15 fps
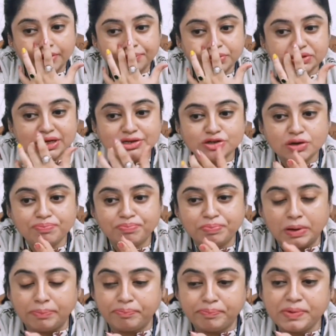বলছে আসলে
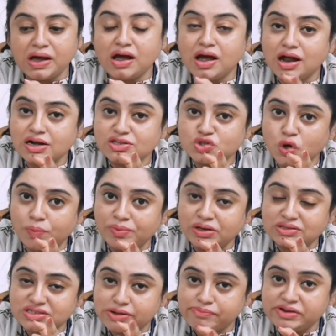পপ্পা আর
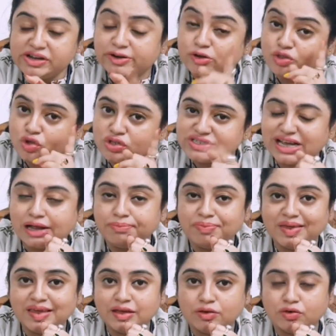চ্যামেটের কোথাও জানবে
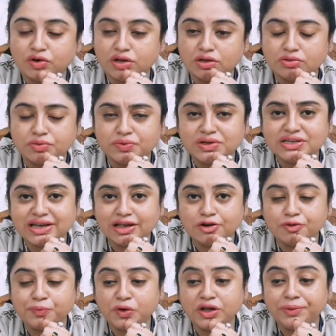কি করে তো বলে কেন
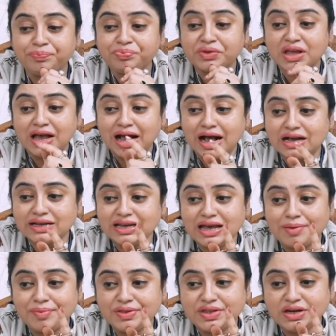বলে আগে
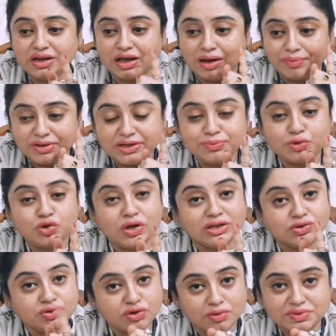আমাদের আমাদের মতো
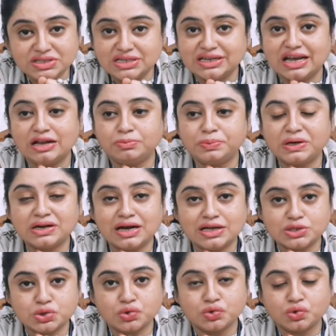একজন ডোমেস্টিক হেল্পার কাজ
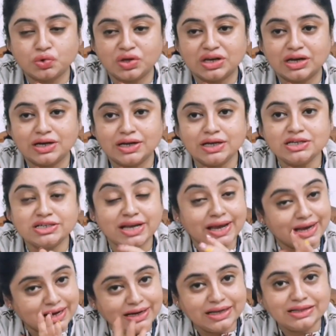করতো এখানে সে
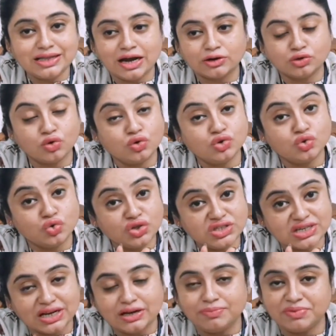এখানেই থাকতো ওর দুই
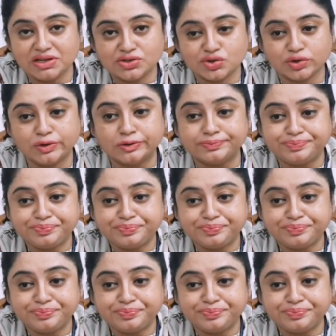ছেলে মেয়ে ছিল